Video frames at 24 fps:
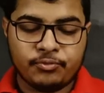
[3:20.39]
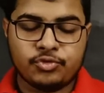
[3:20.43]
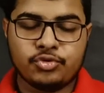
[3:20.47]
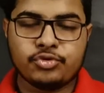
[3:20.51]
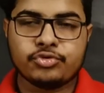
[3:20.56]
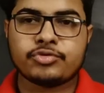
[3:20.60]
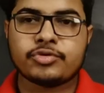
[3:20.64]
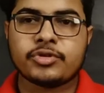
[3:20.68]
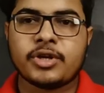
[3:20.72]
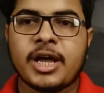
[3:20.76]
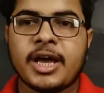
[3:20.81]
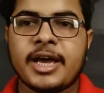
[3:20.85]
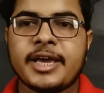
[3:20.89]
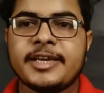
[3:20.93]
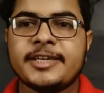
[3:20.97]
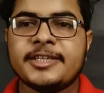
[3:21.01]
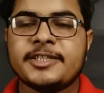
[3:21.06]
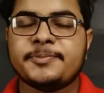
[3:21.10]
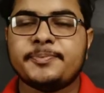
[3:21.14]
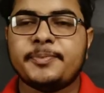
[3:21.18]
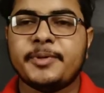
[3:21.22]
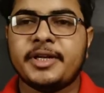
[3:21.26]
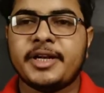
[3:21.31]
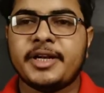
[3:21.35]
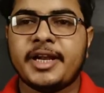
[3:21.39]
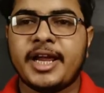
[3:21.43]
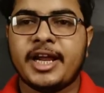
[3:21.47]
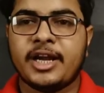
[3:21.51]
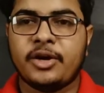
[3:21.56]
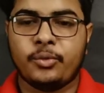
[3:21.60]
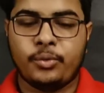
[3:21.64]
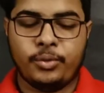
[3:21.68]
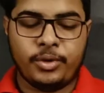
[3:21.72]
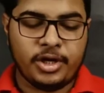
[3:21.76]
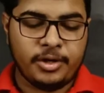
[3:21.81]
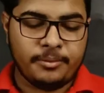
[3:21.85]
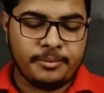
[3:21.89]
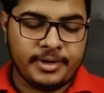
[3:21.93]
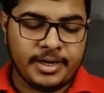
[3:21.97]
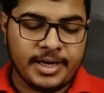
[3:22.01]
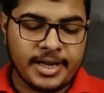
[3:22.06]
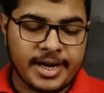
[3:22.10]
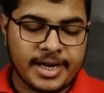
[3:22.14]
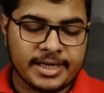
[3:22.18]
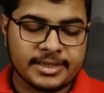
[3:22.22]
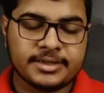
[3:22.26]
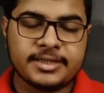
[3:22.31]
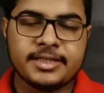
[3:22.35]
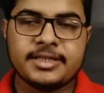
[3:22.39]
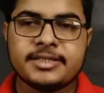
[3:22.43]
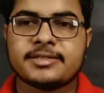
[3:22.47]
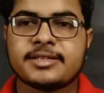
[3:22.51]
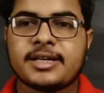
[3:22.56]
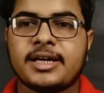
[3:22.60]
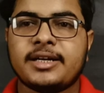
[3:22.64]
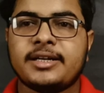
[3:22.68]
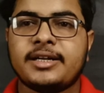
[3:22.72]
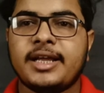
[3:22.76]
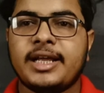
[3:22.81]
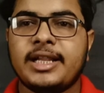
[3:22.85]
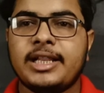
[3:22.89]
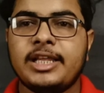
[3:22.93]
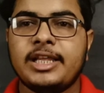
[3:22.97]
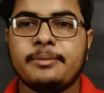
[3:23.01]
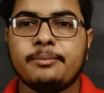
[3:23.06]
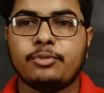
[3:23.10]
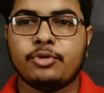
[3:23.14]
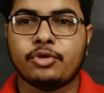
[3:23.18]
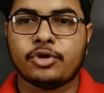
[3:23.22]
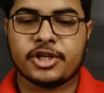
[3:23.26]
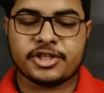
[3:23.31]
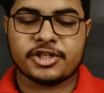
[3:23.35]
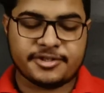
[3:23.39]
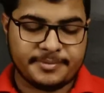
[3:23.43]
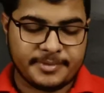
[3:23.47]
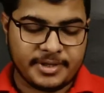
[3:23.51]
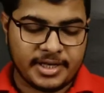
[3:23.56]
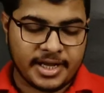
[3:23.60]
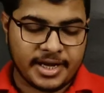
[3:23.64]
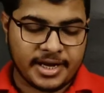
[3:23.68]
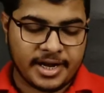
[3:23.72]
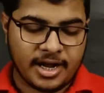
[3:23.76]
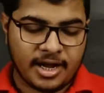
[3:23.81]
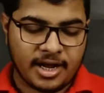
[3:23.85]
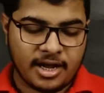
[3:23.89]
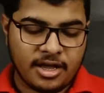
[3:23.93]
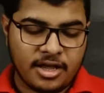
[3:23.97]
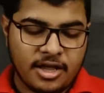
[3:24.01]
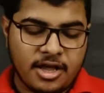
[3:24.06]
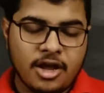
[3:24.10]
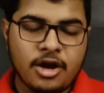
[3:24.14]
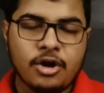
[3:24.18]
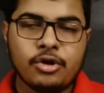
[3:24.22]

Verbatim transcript: दूसरा स्पिन एंड विन मिलेगा तीसरा डेली बोनस मिलेगा